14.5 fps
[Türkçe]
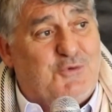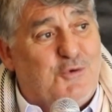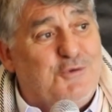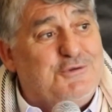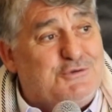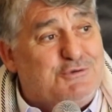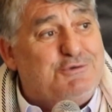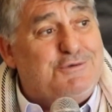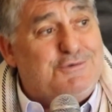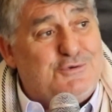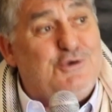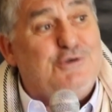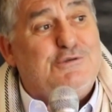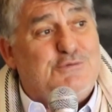
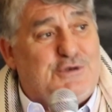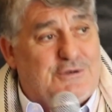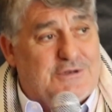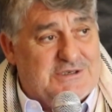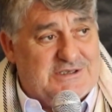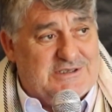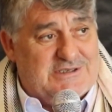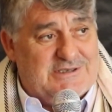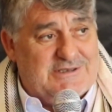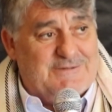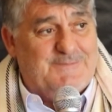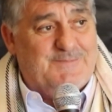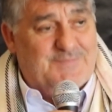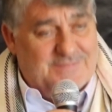konusunu çözmüş olacağız.
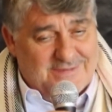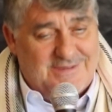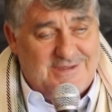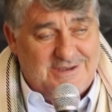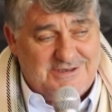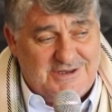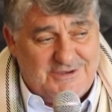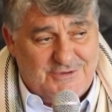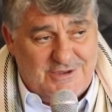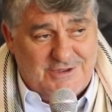Teşekkür